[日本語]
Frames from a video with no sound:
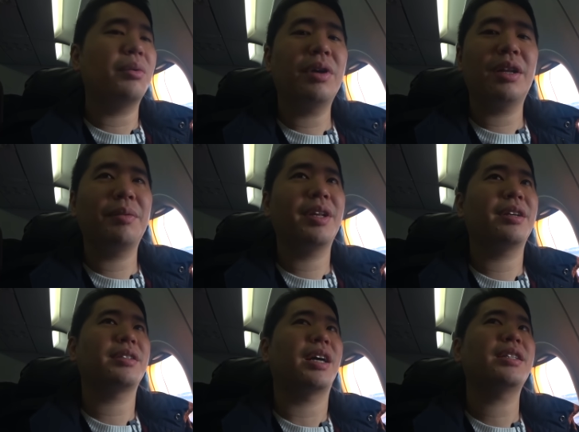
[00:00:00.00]
今回の便に
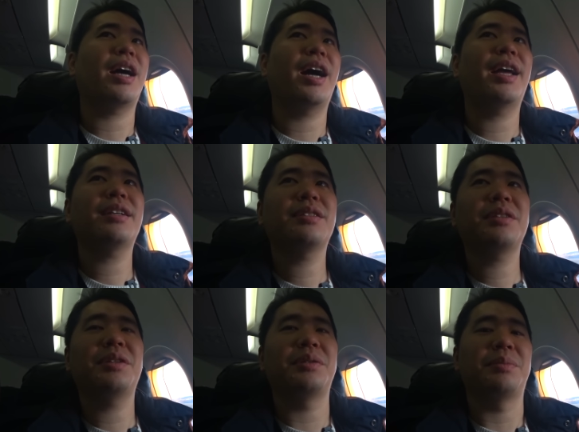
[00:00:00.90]
関しては朝早す
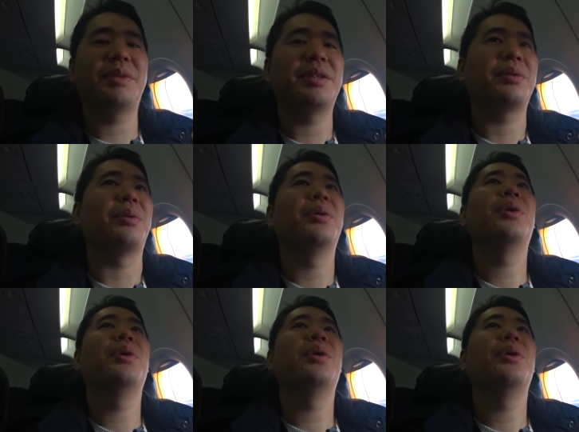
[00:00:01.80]
ぎる便と